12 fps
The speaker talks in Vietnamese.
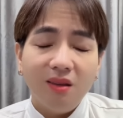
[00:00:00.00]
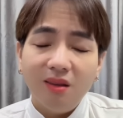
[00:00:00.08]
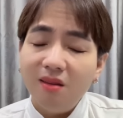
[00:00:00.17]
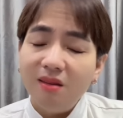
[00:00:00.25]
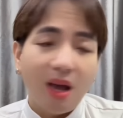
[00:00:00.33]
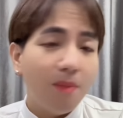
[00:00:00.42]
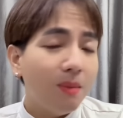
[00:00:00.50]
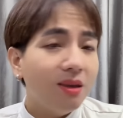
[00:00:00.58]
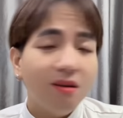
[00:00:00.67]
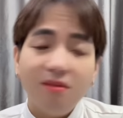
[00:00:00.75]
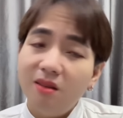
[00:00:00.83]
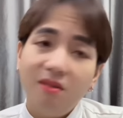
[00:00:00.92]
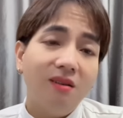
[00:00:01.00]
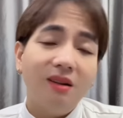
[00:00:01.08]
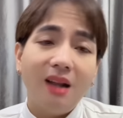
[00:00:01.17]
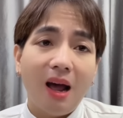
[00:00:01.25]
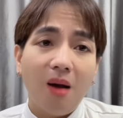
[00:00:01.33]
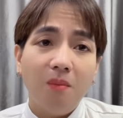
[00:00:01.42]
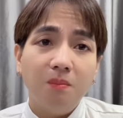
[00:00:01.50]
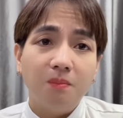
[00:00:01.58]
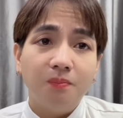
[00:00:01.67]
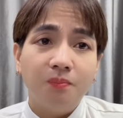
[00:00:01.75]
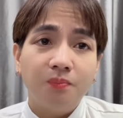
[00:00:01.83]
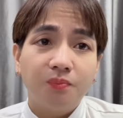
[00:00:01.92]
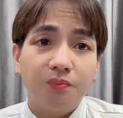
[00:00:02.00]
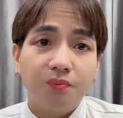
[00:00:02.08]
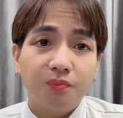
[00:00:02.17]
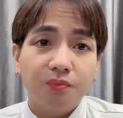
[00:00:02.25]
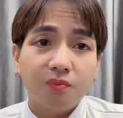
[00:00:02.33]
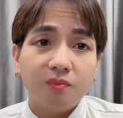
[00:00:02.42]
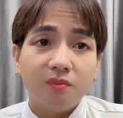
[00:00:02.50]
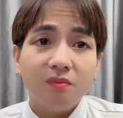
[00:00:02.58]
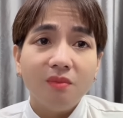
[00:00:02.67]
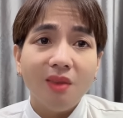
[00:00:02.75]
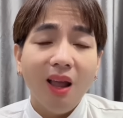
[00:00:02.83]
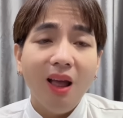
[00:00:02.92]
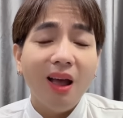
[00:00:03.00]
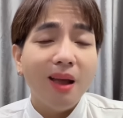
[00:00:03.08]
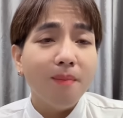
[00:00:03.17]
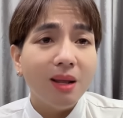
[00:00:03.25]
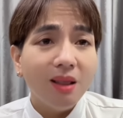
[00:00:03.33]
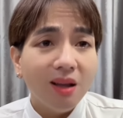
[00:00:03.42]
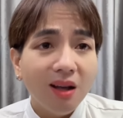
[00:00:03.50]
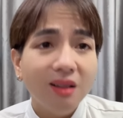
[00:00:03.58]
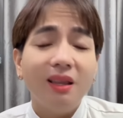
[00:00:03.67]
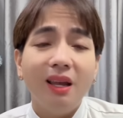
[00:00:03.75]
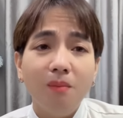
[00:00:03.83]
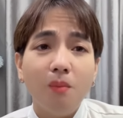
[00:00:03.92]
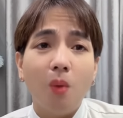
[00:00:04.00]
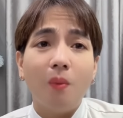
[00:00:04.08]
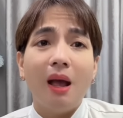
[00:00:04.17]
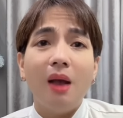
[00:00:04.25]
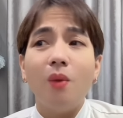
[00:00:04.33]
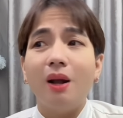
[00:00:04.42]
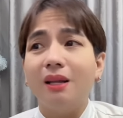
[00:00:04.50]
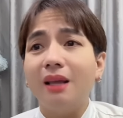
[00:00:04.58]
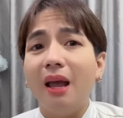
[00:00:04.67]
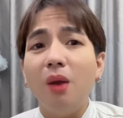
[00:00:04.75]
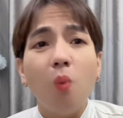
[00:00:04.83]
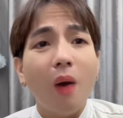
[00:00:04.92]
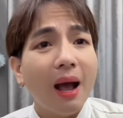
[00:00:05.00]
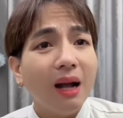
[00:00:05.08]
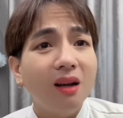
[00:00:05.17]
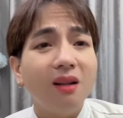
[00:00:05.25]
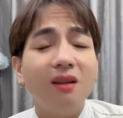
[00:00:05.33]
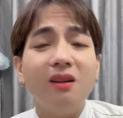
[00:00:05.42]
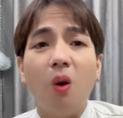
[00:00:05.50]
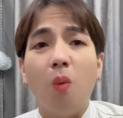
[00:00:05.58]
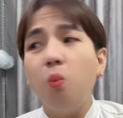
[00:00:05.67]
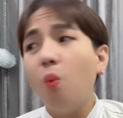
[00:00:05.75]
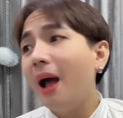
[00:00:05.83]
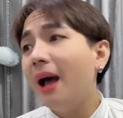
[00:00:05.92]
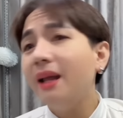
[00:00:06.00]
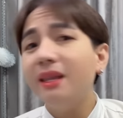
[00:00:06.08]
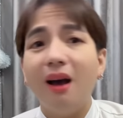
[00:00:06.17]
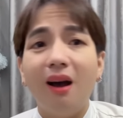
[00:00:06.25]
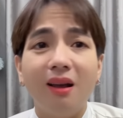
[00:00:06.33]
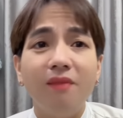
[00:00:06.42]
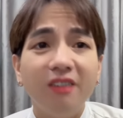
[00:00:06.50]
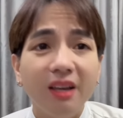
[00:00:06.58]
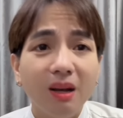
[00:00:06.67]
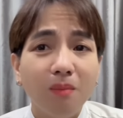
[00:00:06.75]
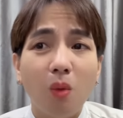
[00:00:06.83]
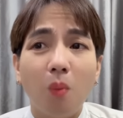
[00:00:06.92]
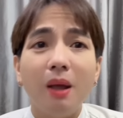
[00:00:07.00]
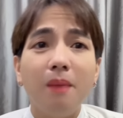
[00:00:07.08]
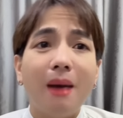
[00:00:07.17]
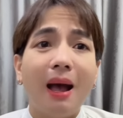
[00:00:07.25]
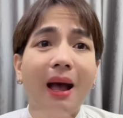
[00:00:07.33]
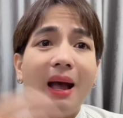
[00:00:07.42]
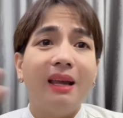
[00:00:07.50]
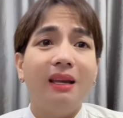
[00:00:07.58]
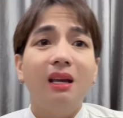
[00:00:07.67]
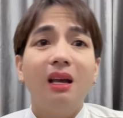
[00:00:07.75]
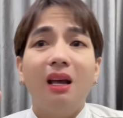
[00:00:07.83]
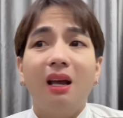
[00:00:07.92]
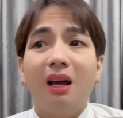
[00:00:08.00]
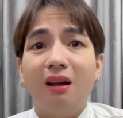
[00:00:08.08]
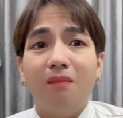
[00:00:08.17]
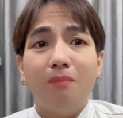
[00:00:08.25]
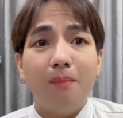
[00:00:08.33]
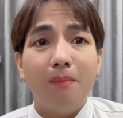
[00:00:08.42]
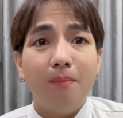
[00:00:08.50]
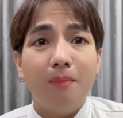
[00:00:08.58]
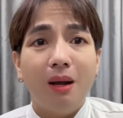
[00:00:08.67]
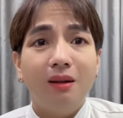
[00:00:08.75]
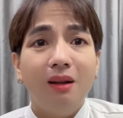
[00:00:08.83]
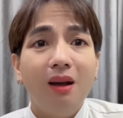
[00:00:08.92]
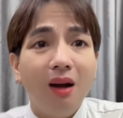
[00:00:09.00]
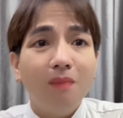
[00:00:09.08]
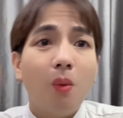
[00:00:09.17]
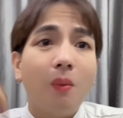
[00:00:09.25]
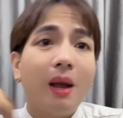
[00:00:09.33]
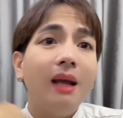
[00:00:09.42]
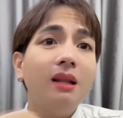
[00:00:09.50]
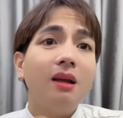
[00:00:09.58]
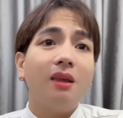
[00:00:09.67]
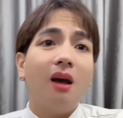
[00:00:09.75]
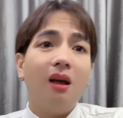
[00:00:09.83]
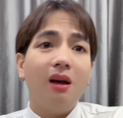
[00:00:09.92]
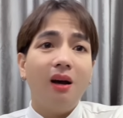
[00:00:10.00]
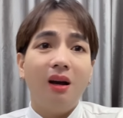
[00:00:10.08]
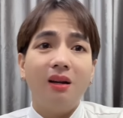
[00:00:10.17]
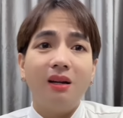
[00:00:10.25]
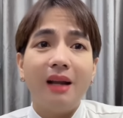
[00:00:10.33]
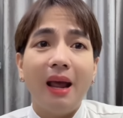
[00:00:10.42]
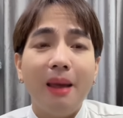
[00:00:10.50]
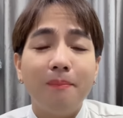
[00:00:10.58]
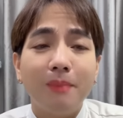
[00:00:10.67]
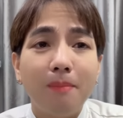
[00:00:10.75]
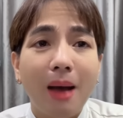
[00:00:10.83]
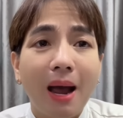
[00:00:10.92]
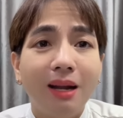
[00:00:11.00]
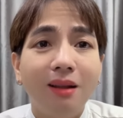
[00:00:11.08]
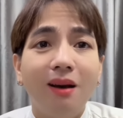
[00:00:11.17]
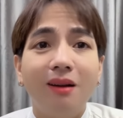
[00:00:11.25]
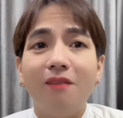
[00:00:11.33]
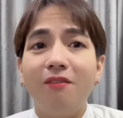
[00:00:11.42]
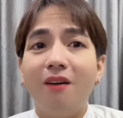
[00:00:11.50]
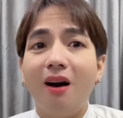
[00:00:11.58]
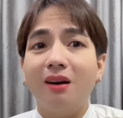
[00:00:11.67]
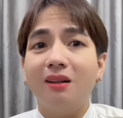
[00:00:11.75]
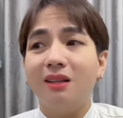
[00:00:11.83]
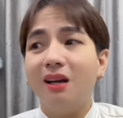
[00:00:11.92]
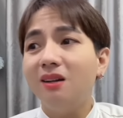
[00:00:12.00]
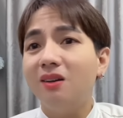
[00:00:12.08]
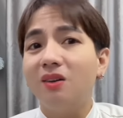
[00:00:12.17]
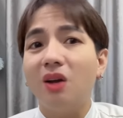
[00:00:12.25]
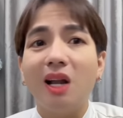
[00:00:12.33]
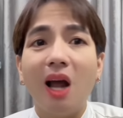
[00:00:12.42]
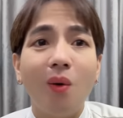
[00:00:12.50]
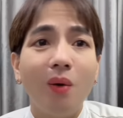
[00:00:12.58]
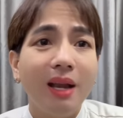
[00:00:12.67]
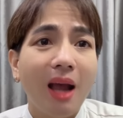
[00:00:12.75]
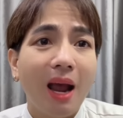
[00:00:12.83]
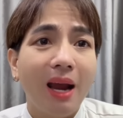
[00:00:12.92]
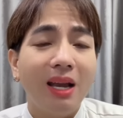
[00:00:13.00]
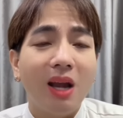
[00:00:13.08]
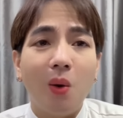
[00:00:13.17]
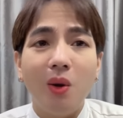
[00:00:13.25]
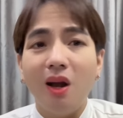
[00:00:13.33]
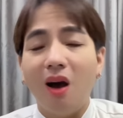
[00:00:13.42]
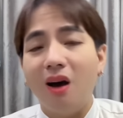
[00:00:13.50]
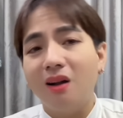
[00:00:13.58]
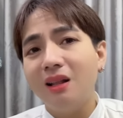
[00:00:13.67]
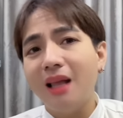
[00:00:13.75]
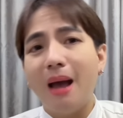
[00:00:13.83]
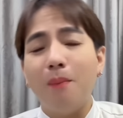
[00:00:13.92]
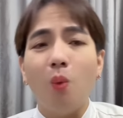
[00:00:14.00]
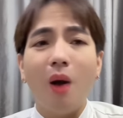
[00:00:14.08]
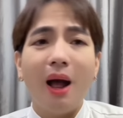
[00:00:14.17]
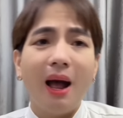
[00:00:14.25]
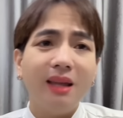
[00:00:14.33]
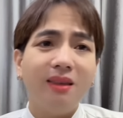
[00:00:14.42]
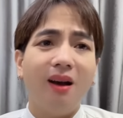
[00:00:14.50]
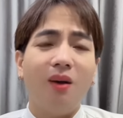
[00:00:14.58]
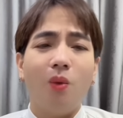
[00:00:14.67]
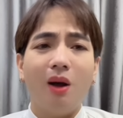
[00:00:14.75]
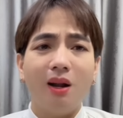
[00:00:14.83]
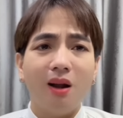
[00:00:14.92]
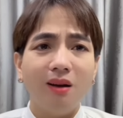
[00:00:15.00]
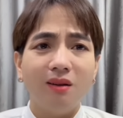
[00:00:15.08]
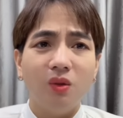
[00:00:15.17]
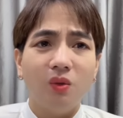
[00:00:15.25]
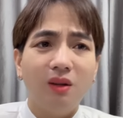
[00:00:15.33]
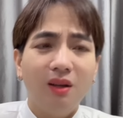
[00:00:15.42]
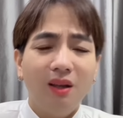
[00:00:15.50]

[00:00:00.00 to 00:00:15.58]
như vậy mà chưa vừa lòng hễ mà lên tiếng một cái hoặc là thấy quá kinh khủng quá trời cái viết một cái bài uh, mà mà mà lên một cái là trời ơi nó đem cái bài đó lên nó phân tích rồi nó nói này nói nọ nó làm quá trời quá đất luôn